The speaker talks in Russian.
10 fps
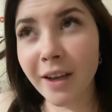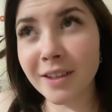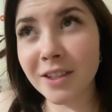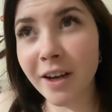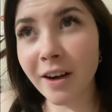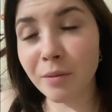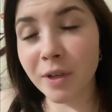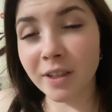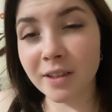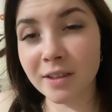я изначально,
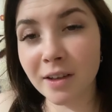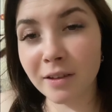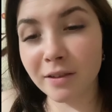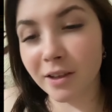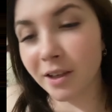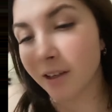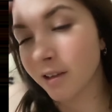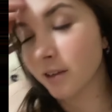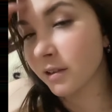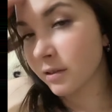блядь, это знала.
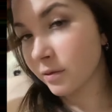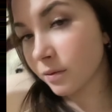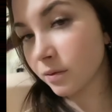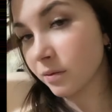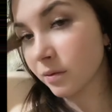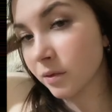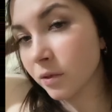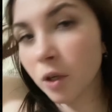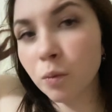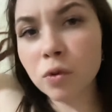
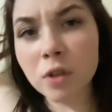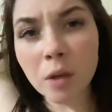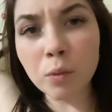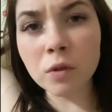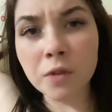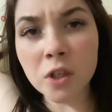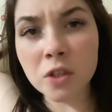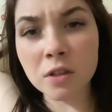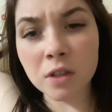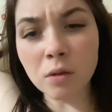Как будто я
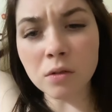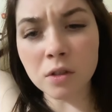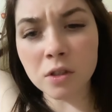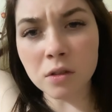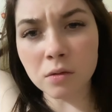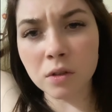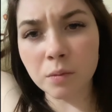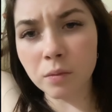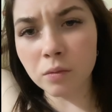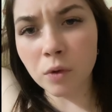вешаться, да, вот
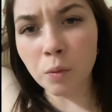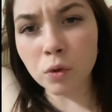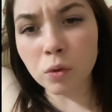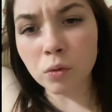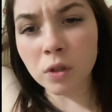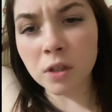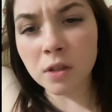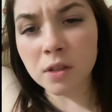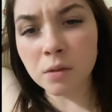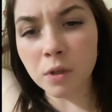скажите, как будто он
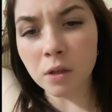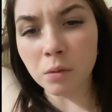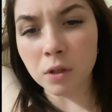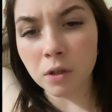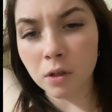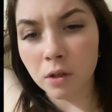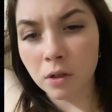один на земле, блядь.